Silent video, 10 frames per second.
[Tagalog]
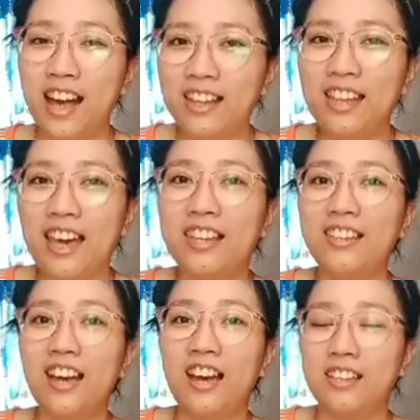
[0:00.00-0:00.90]
nga dahil
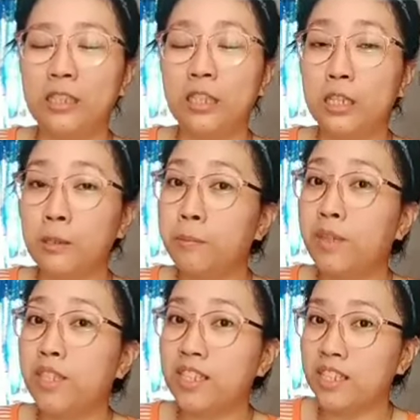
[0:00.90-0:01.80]
na
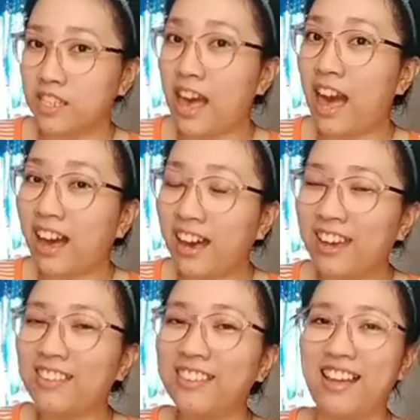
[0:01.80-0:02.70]
chismis sa
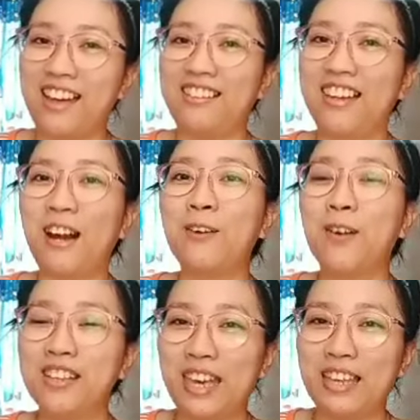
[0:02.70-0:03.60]
akin na naka
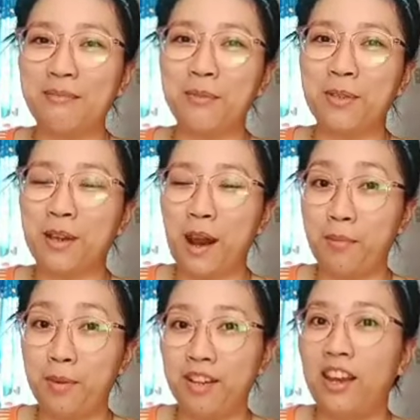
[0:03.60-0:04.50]
1k
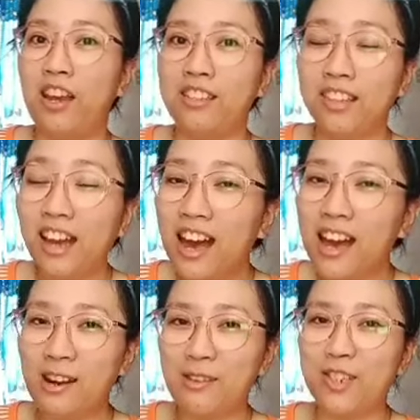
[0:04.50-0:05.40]
subscriber na nga
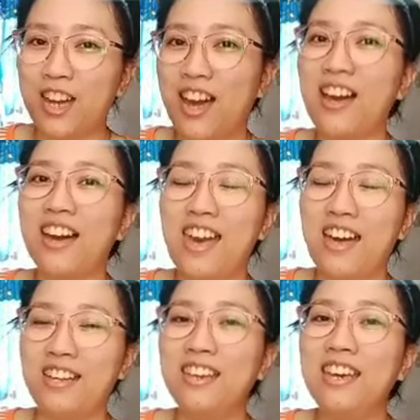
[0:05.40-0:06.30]
raw siya
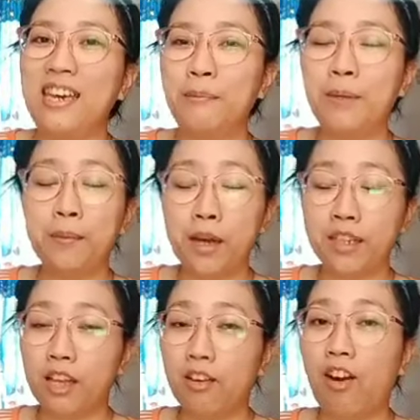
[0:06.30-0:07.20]
ayan
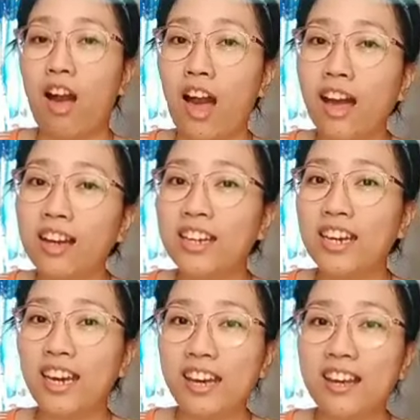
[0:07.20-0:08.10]
binabati ko ang
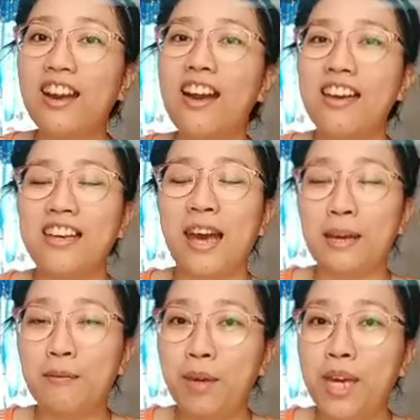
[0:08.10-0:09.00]
aking
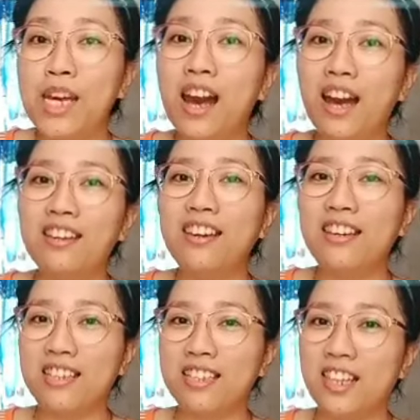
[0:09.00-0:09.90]
kaibigan
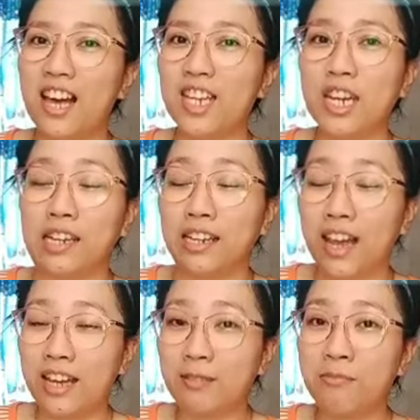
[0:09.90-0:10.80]
slash
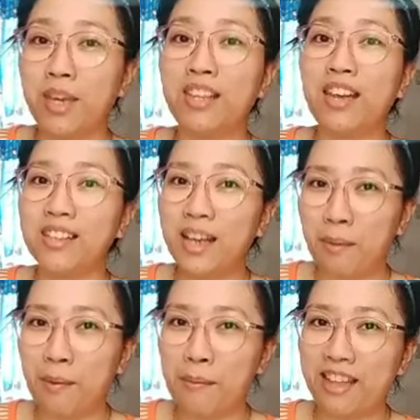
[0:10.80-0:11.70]
classmate at
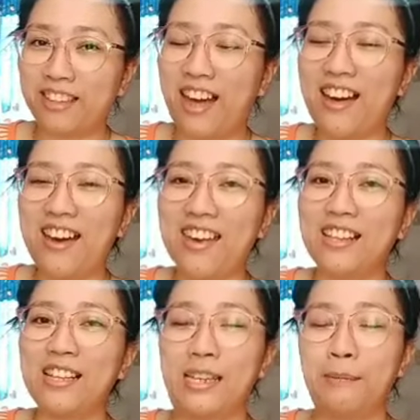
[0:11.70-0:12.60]
kababata ayan
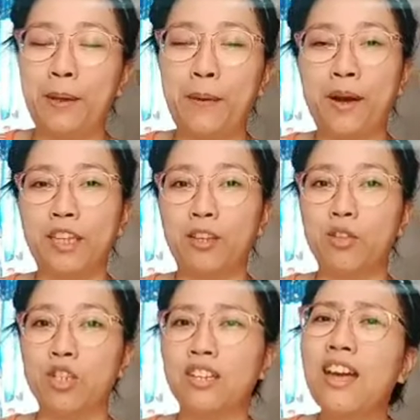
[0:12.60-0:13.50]
binabati ko
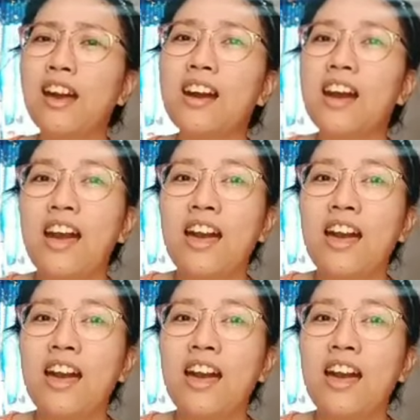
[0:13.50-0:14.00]
siya ng